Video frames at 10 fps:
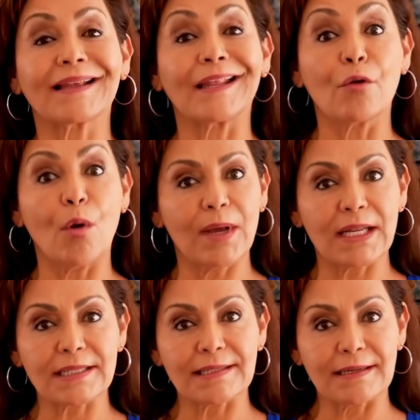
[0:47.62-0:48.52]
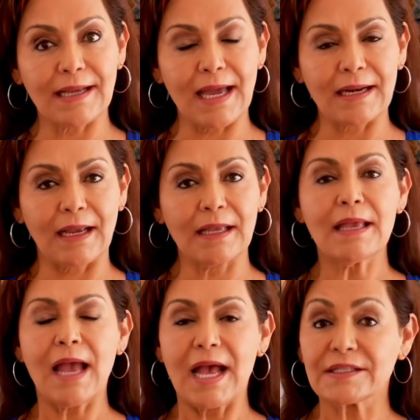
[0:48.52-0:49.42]
que no van a ser carga
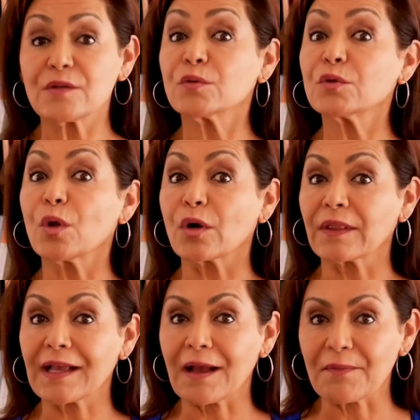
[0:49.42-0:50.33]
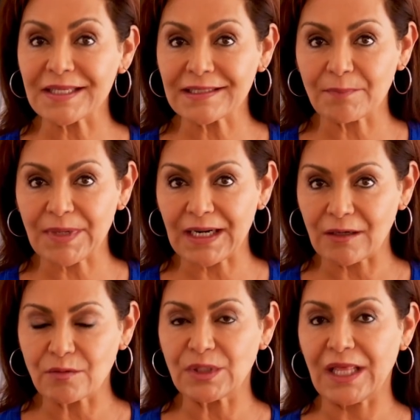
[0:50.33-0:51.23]
ha sido un dolor de cabeza para
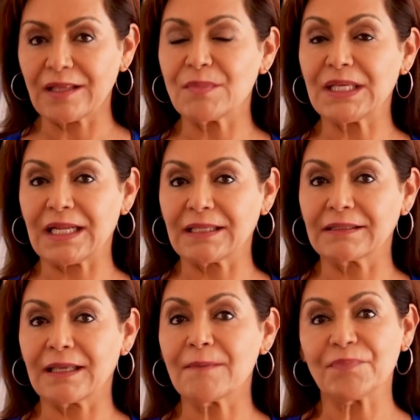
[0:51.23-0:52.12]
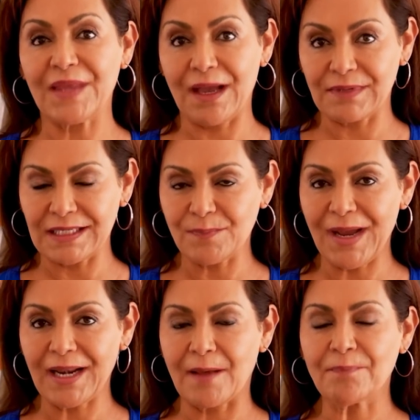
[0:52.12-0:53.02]
la comunidad inmigrante de habla
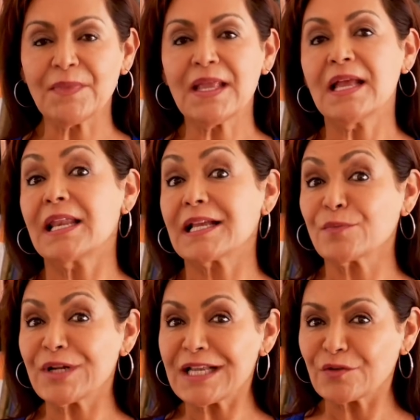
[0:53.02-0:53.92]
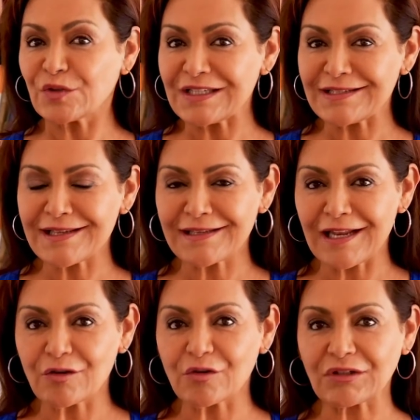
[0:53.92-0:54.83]
hispana. Las buenas noticias de
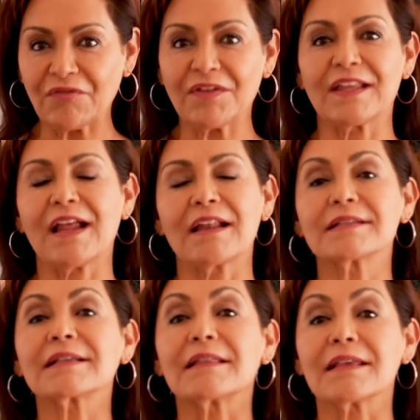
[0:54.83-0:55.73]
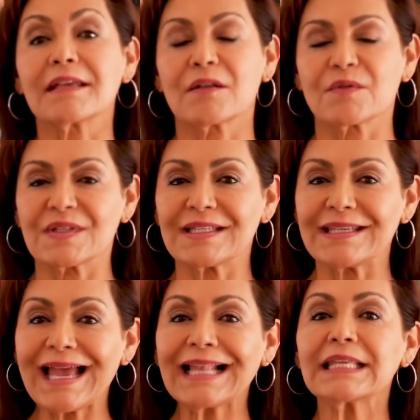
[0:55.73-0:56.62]
la Corte Federal es que dijeron,
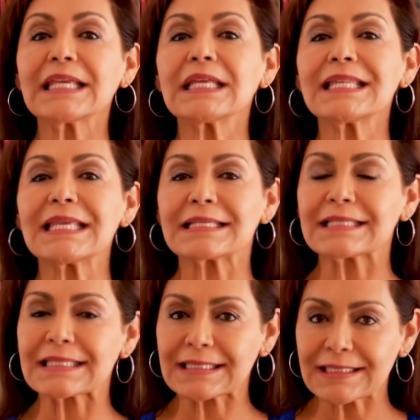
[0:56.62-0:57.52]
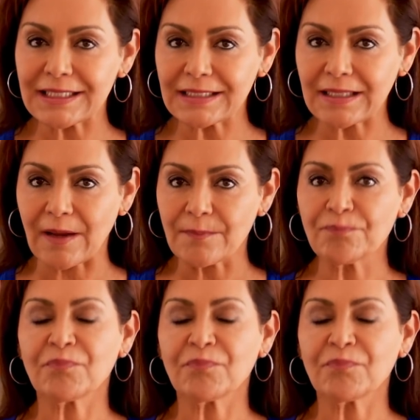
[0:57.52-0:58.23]
si alguien necesita